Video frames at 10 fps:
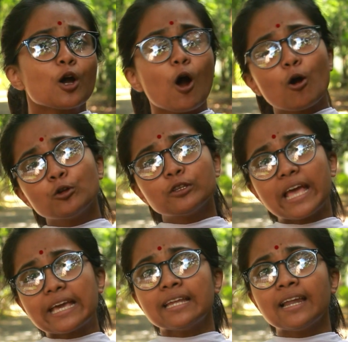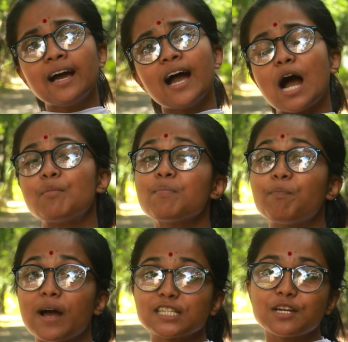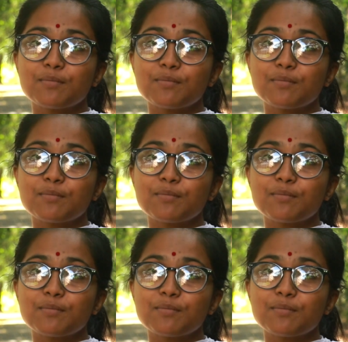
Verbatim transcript: কখনো দেখি না আমার পাশের